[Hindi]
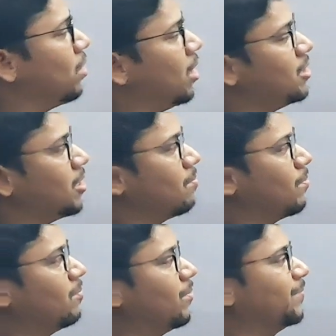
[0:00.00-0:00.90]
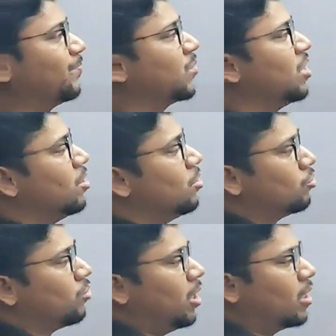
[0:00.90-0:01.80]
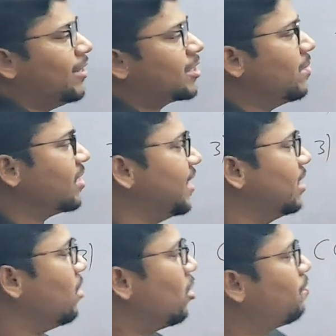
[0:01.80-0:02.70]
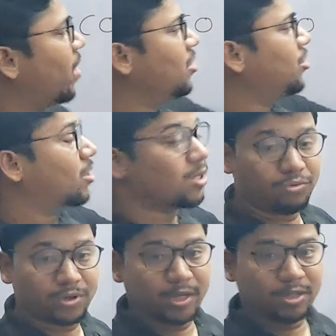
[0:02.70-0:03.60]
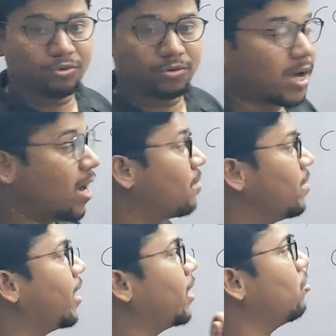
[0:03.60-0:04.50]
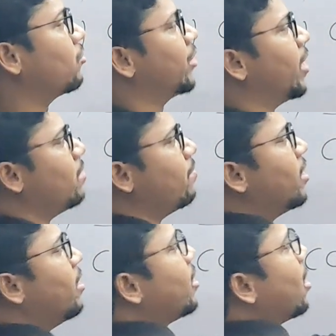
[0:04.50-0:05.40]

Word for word: सी वाले एग्जाम्पल पे तो अगर इसमें सिग्मा और पाई चेक करोगे तो कार्बन डाइऑक्साइड में